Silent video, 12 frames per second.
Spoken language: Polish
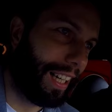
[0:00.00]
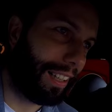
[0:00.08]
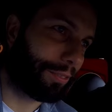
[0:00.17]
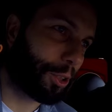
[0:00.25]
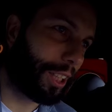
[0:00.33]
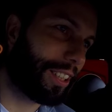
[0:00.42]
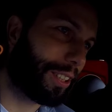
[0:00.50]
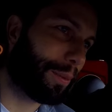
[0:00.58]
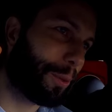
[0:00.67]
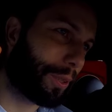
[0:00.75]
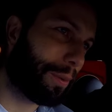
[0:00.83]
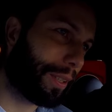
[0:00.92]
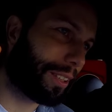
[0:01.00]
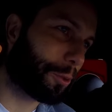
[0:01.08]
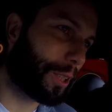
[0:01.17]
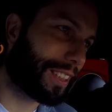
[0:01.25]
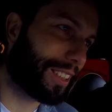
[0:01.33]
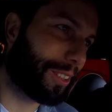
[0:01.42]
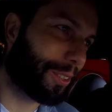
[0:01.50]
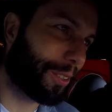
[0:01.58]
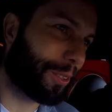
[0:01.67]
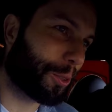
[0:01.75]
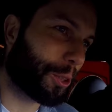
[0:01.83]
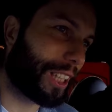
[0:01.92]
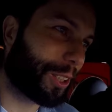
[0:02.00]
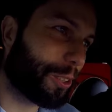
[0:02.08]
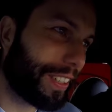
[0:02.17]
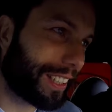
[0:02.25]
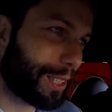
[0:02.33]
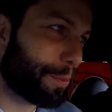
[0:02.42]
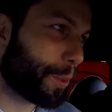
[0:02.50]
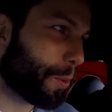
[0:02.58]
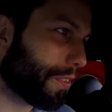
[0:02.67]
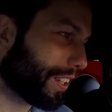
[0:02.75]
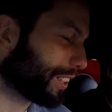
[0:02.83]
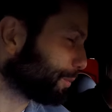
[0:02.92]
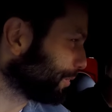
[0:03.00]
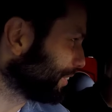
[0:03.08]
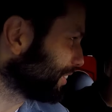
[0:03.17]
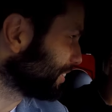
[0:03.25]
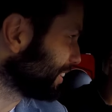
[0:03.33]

A w szatni to był temat często do żartów, jak ty próbowałeś mówić